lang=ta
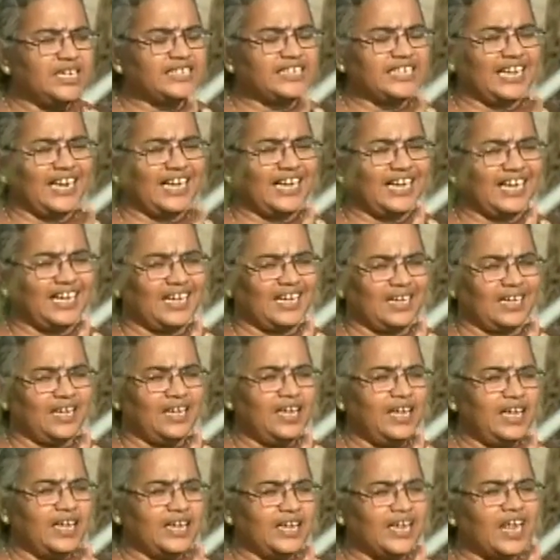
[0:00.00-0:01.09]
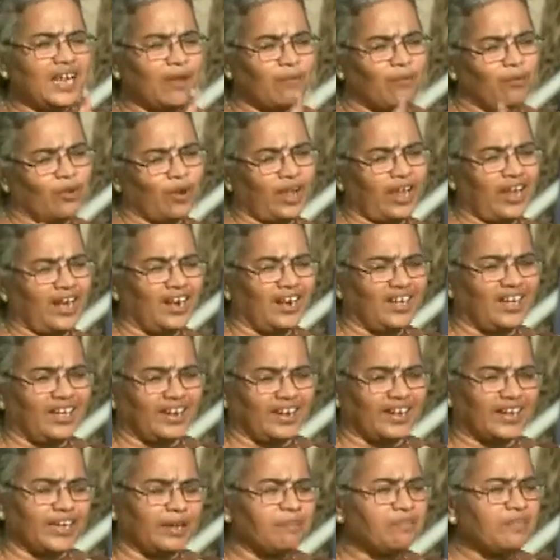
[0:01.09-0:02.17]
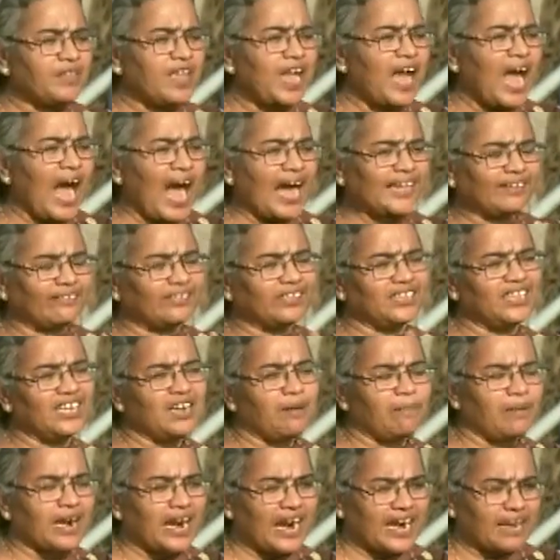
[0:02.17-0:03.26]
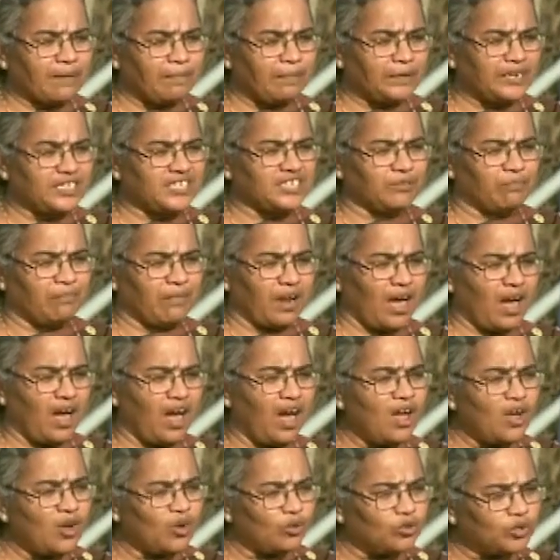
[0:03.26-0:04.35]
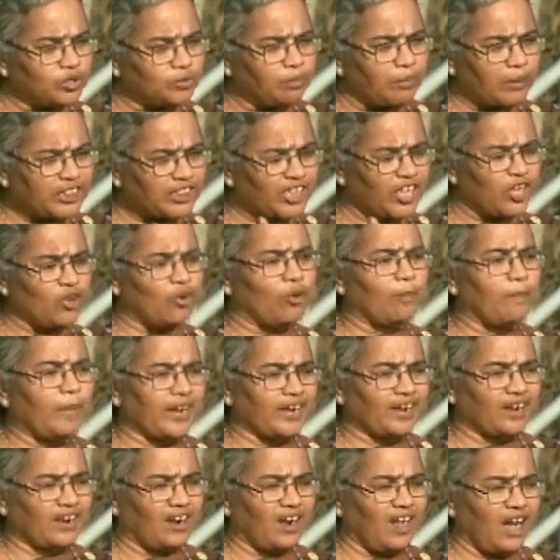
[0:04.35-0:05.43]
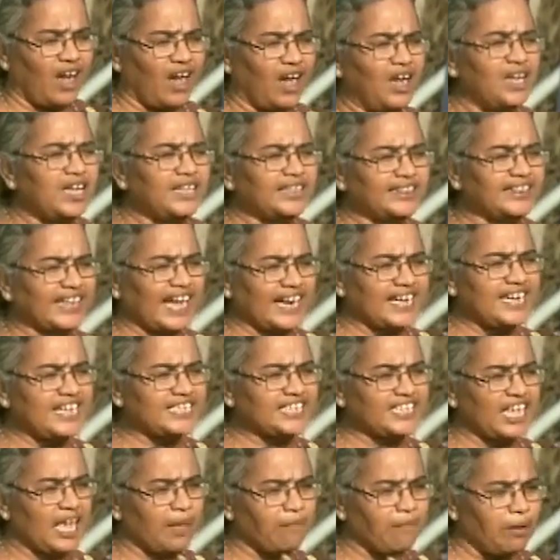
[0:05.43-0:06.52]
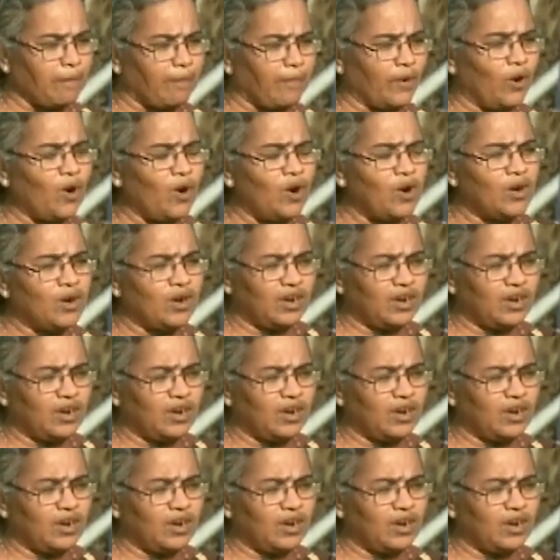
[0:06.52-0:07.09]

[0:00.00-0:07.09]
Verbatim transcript: சில நெறிமுறைகள் இருக்குது அதை வந்து நம்ம கடைப்பிடிச்சோம்னா உற்பத்தியும் பெருக்கலாம் தண்ணி சேமிப்பும்